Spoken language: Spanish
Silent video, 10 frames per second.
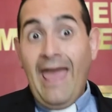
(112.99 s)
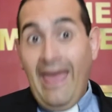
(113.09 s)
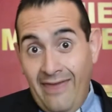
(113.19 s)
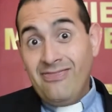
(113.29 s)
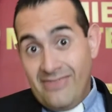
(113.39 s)

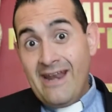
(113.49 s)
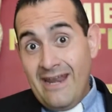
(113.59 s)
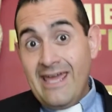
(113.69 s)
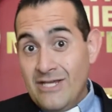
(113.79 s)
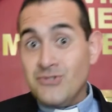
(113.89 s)

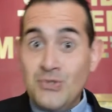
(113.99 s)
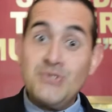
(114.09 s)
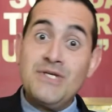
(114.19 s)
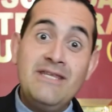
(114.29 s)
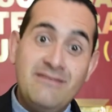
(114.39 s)
entran
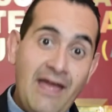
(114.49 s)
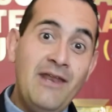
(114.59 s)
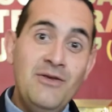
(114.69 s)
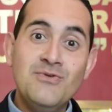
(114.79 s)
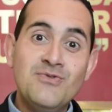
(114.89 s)
estos
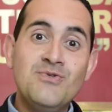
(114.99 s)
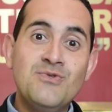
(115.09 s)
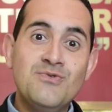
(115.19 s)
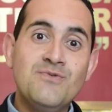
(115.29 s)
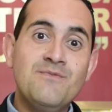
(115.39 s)

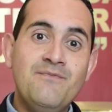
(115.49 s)
criterios.